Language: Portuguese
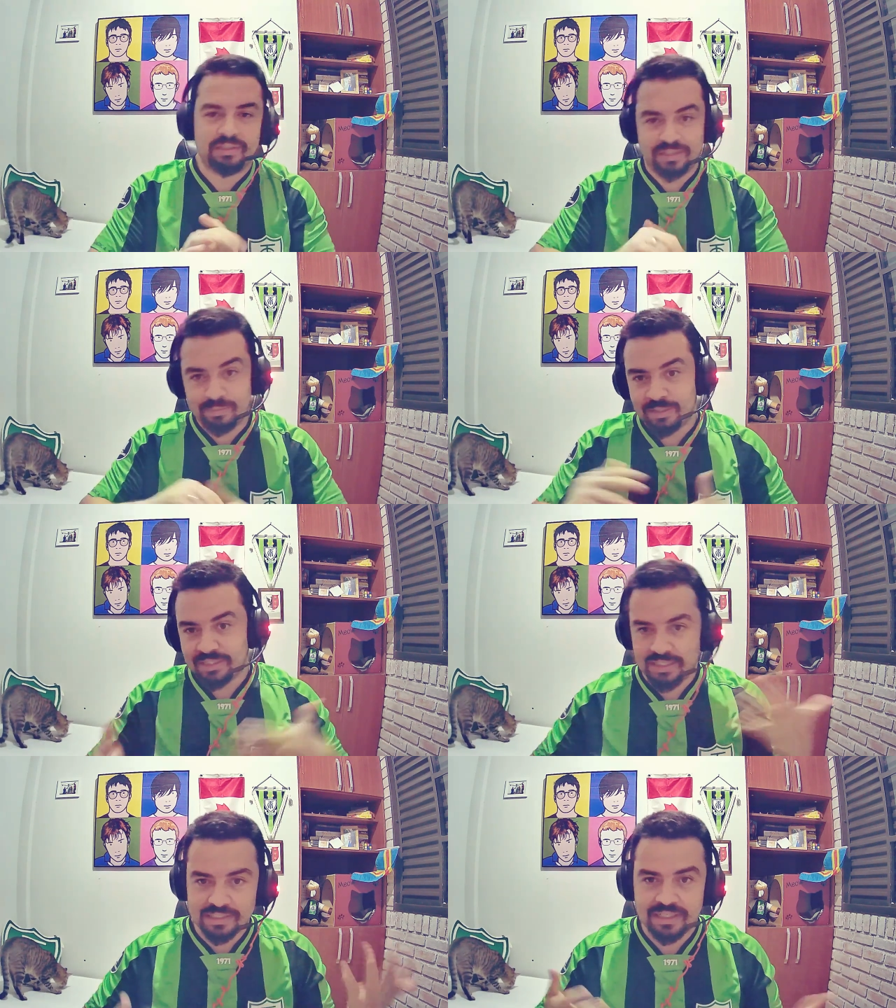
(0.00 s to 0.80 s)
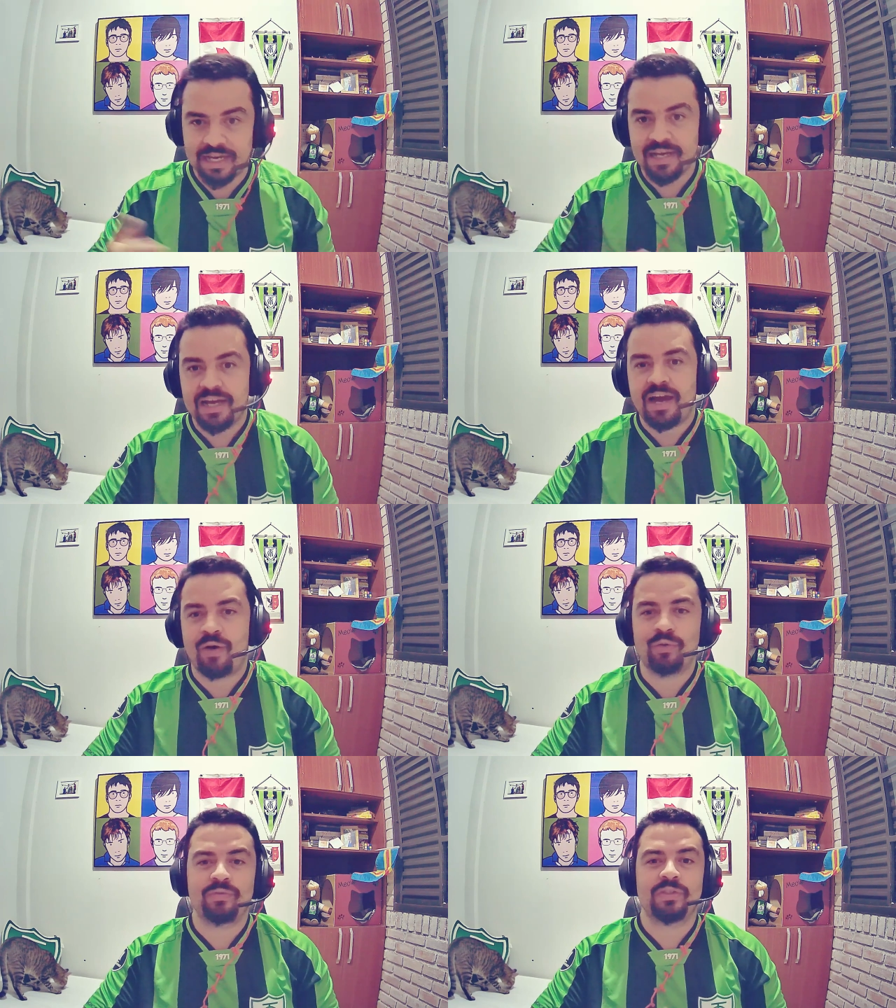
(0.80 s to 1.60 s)
sempre que a gente lançar
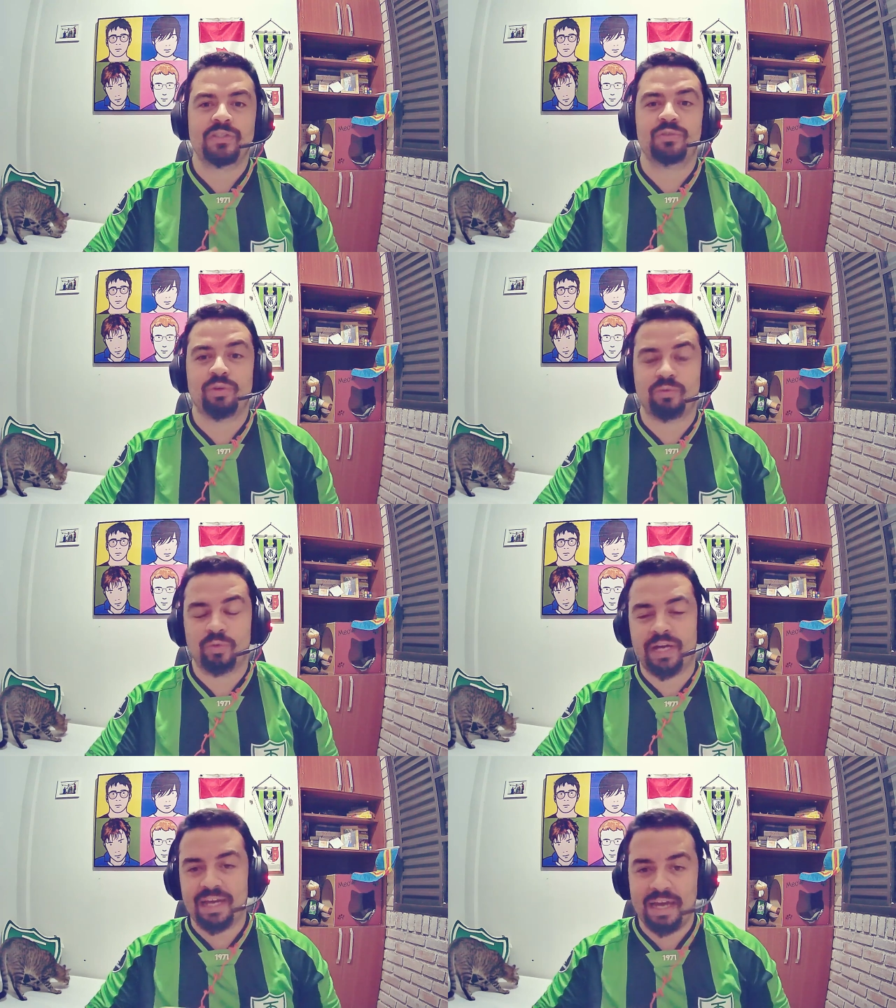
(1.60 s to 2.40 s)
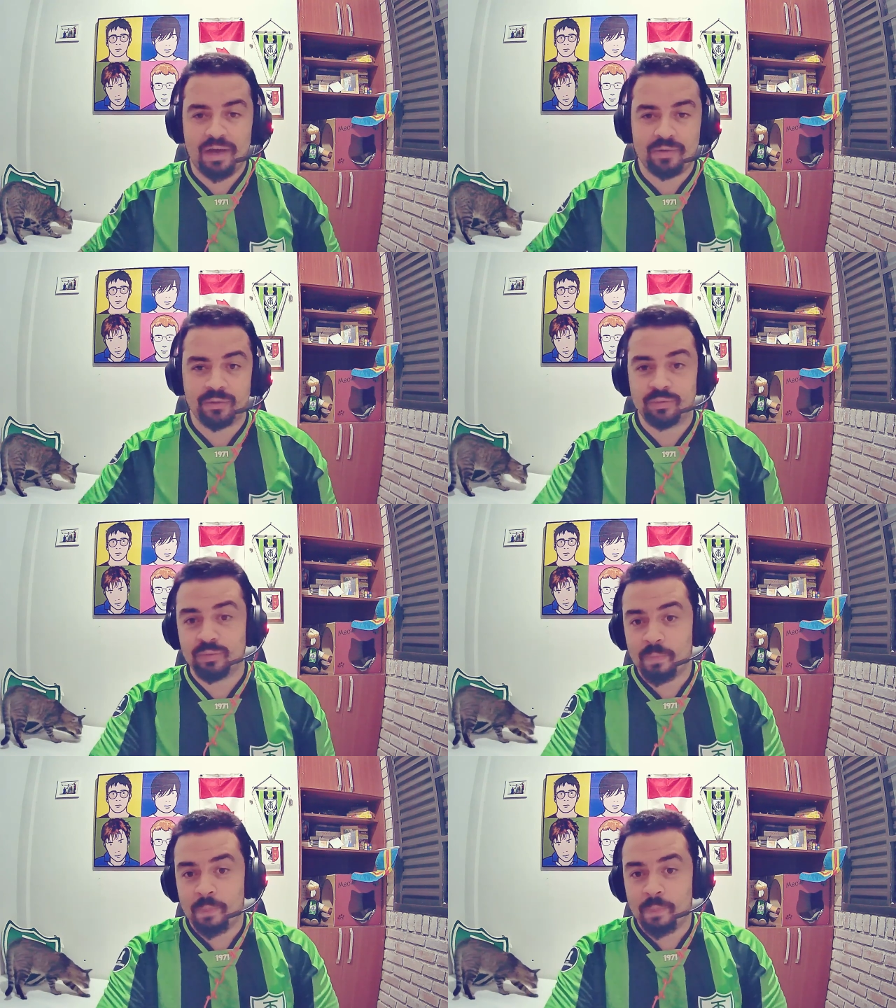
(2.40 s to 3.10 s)
algum videozinho novo no canal e tudo.